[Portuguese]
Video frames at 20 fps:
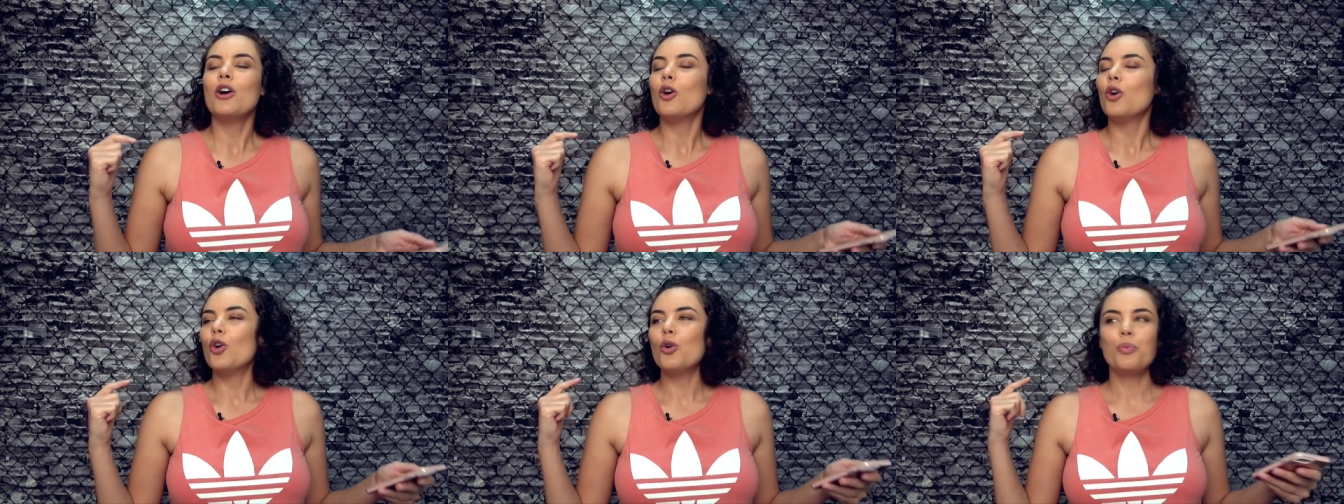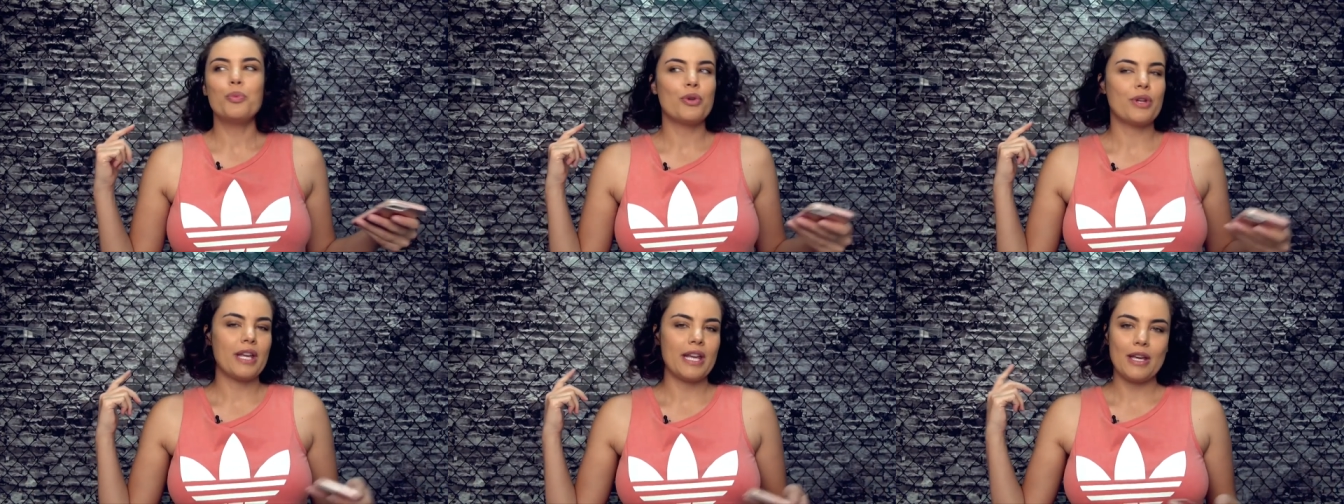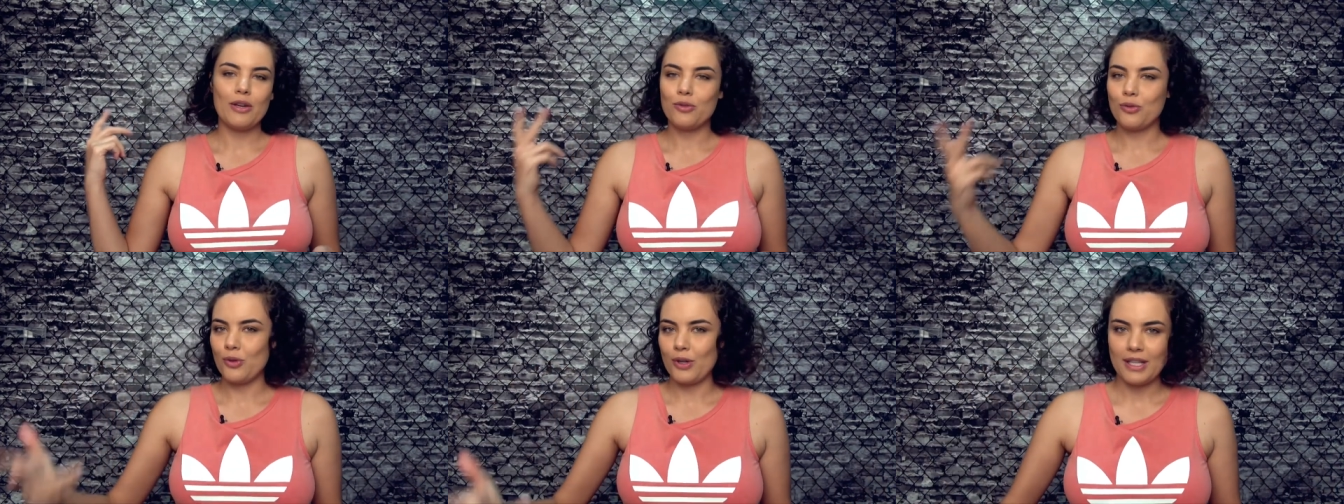ou porque
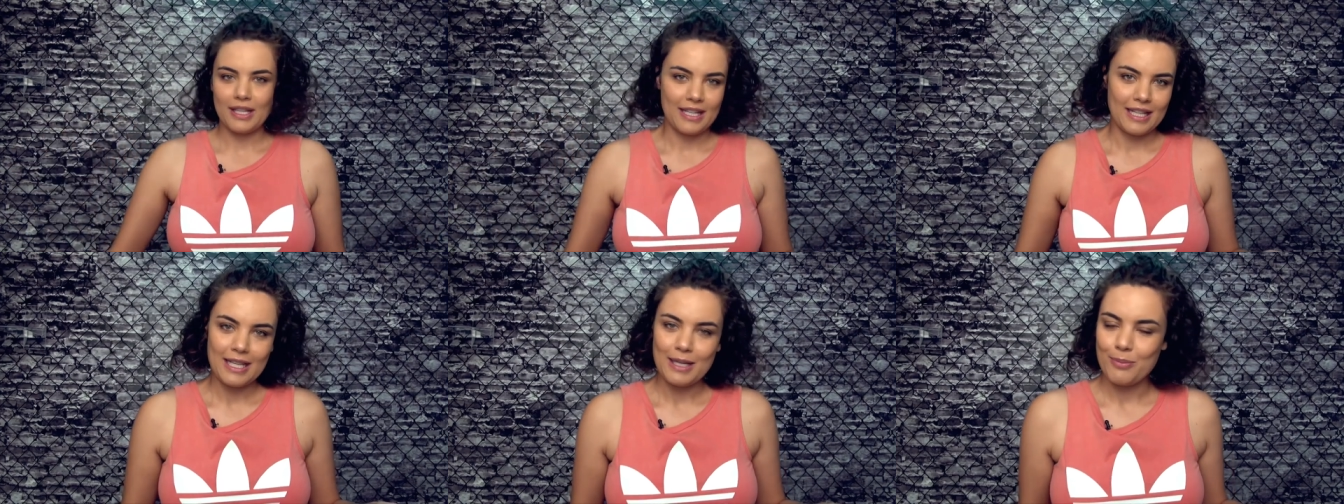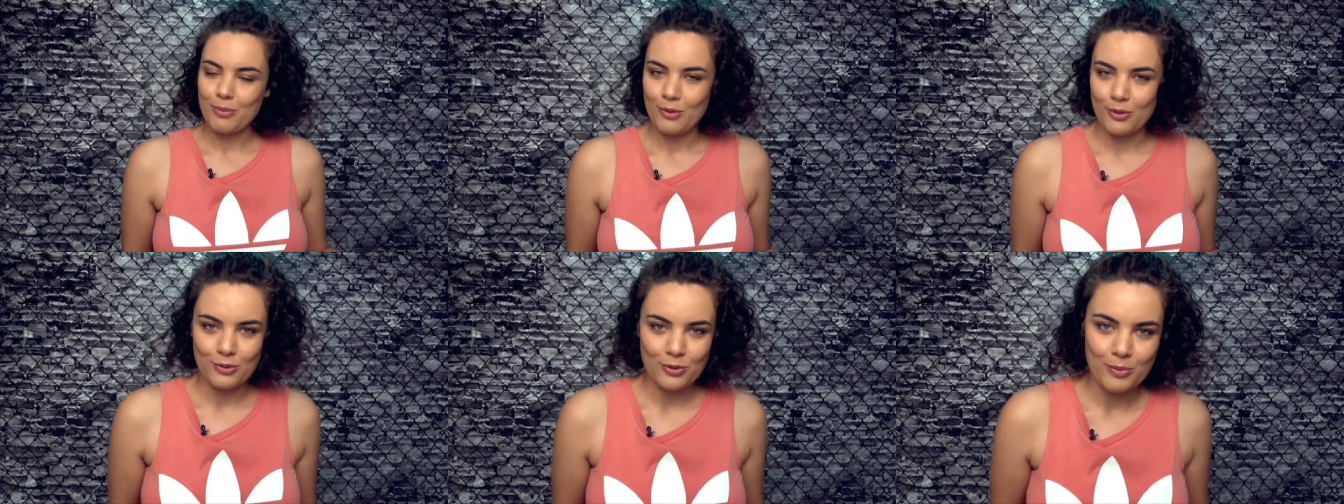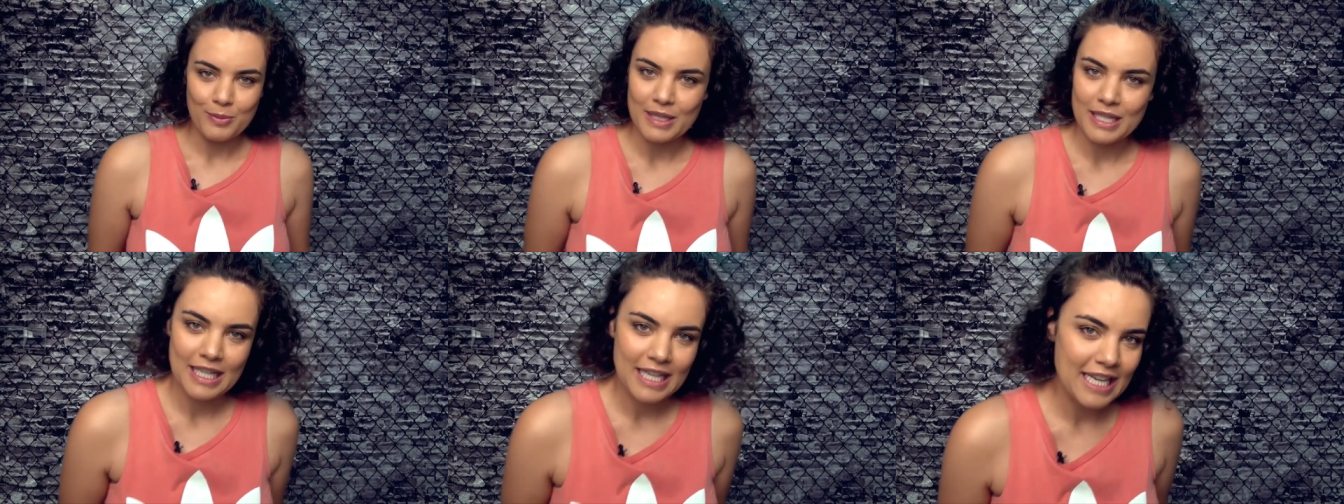eu tô aqui, porque eu
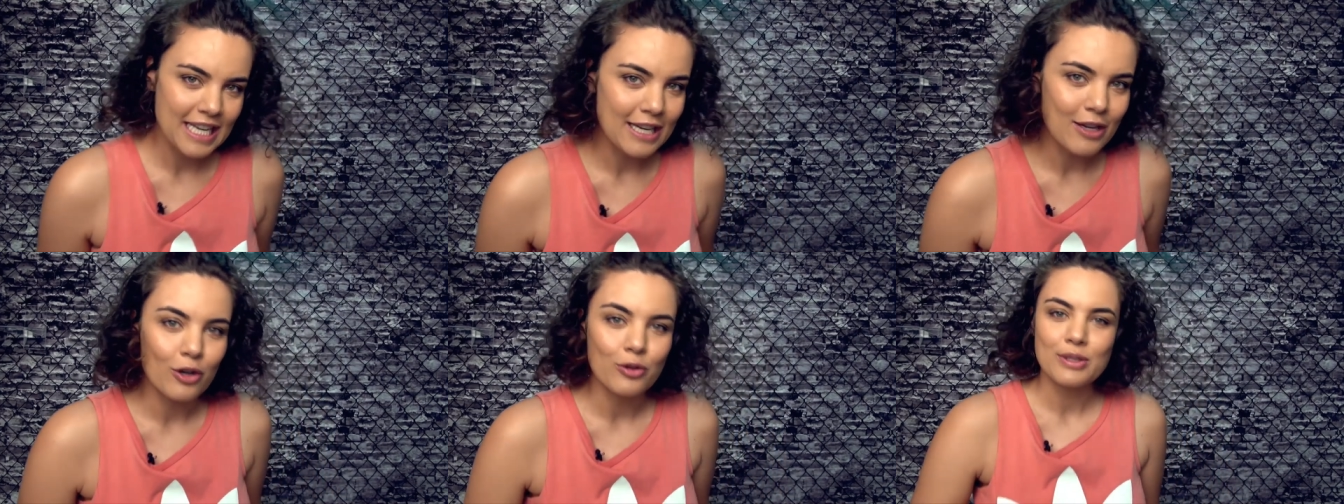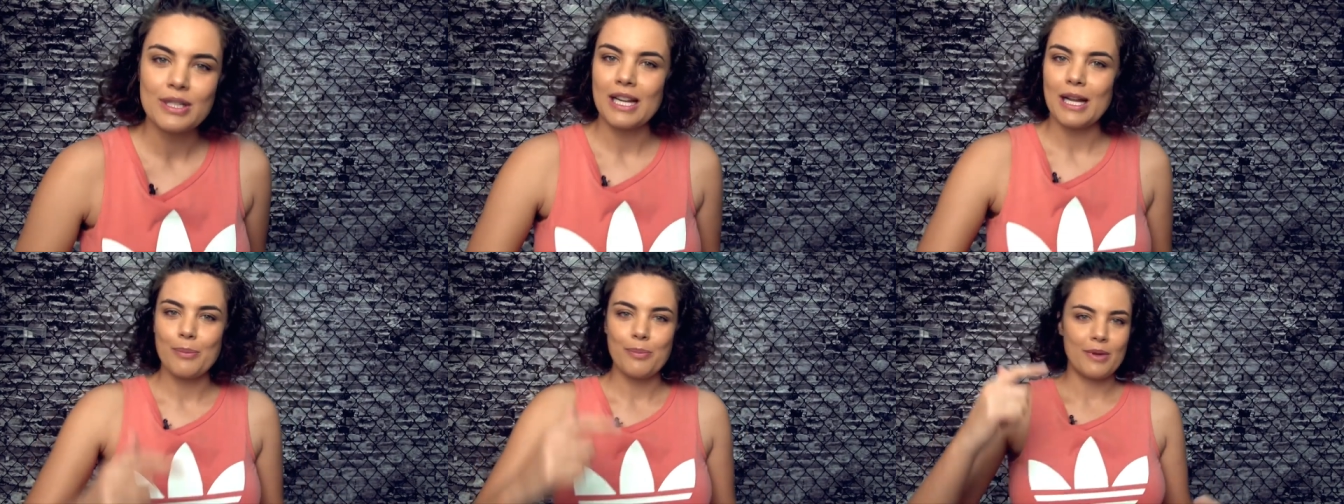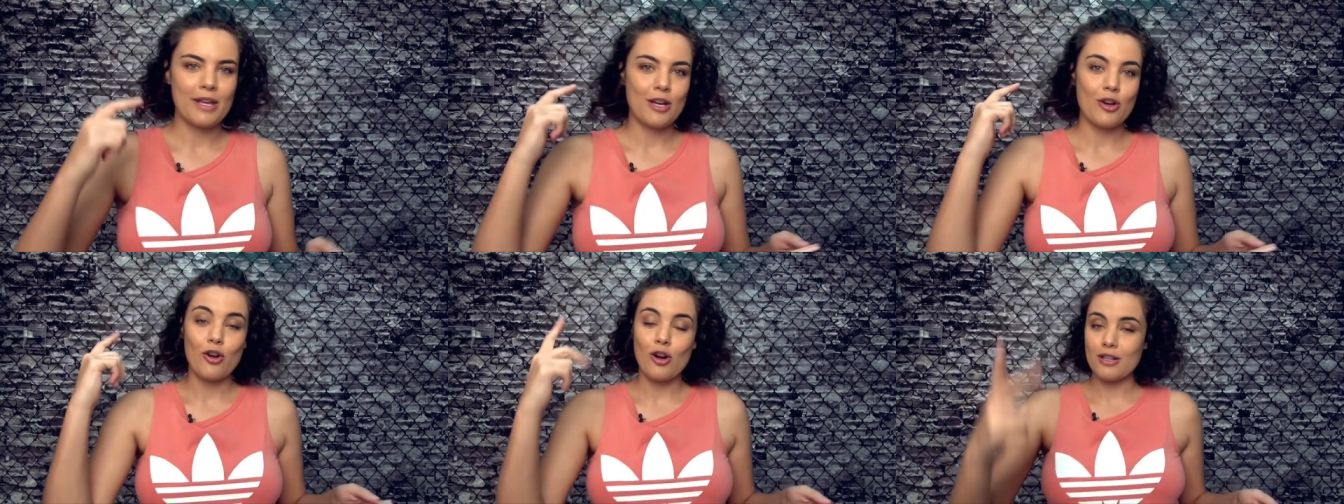sou menina, ou sei lá,
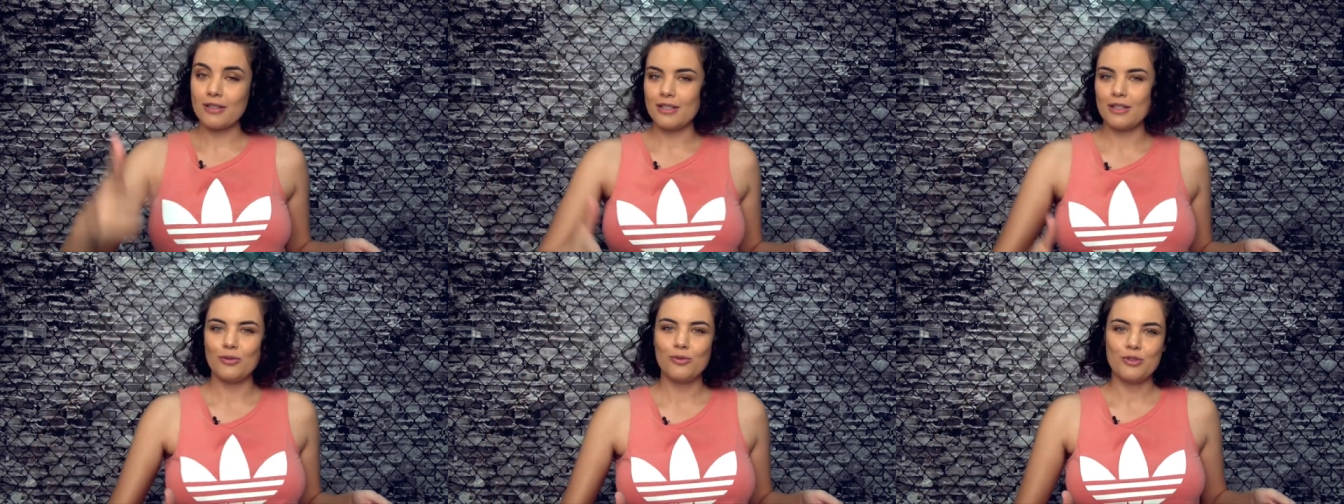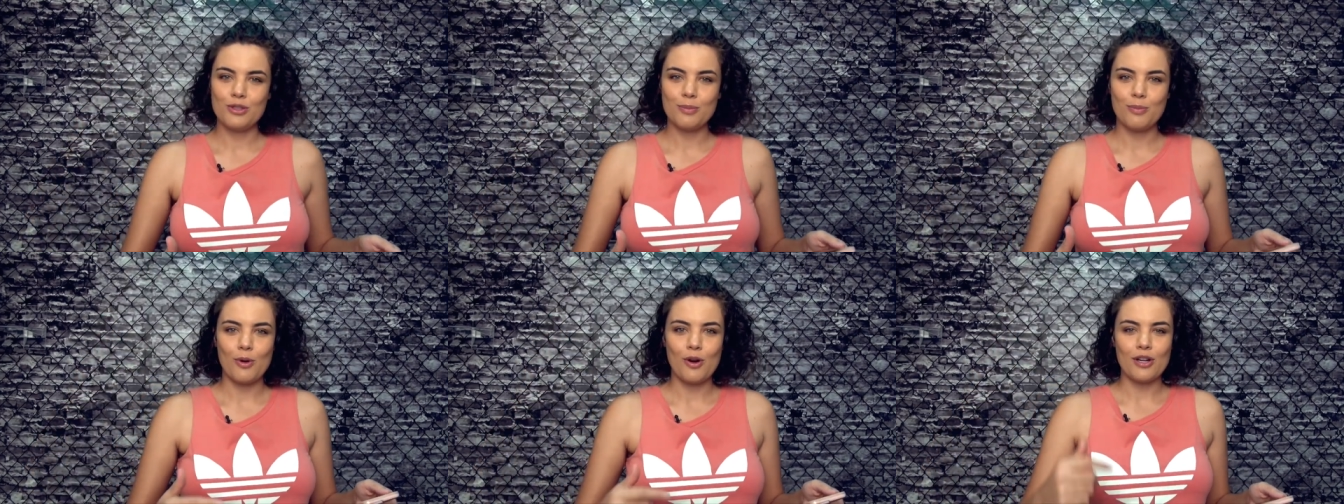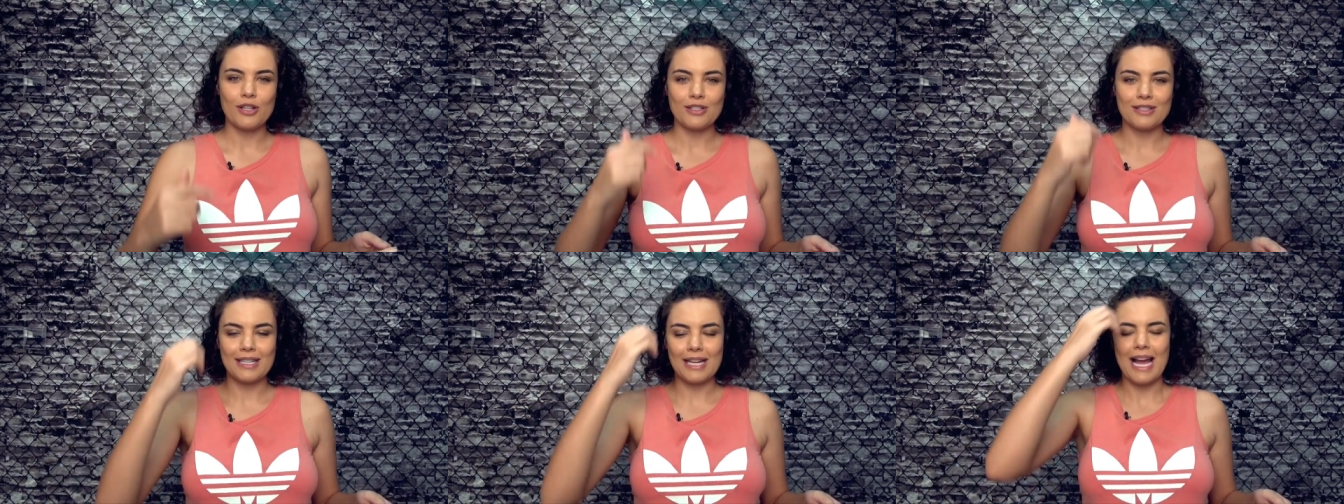porque gosta do
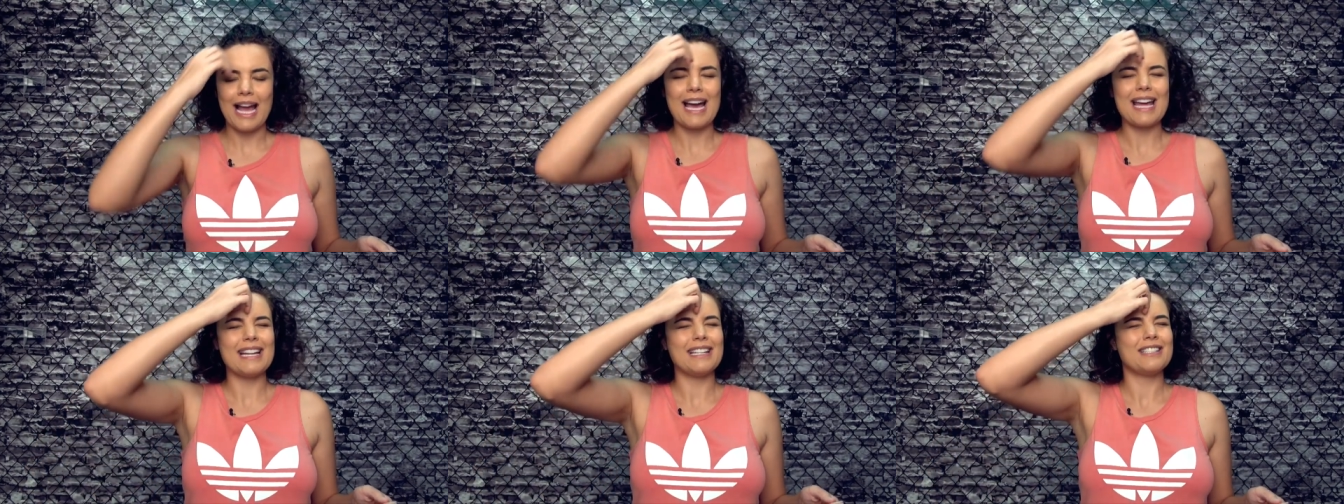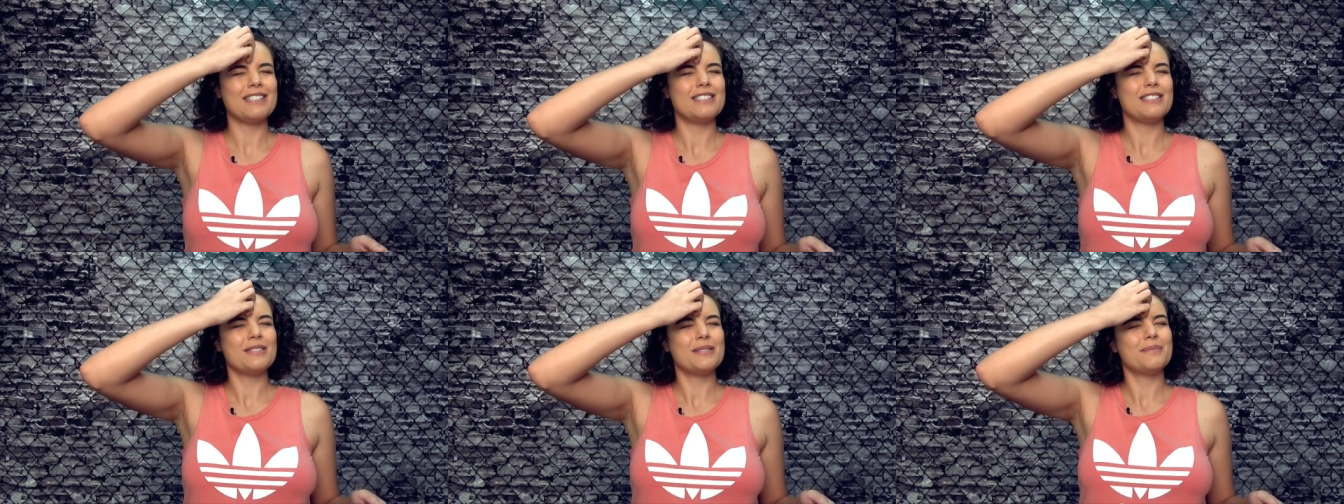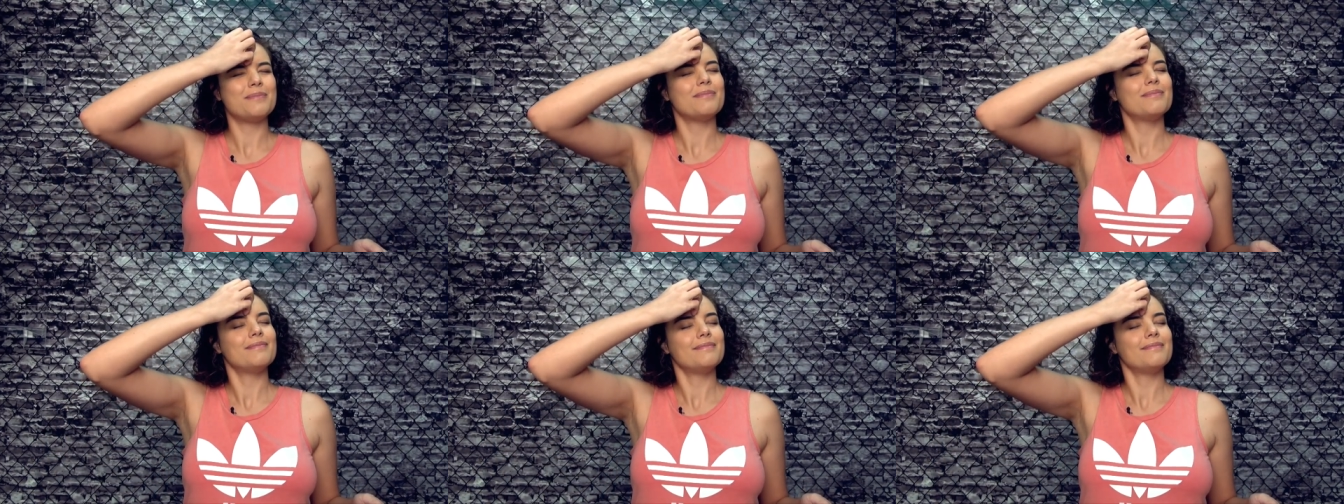esporte, cara, a gente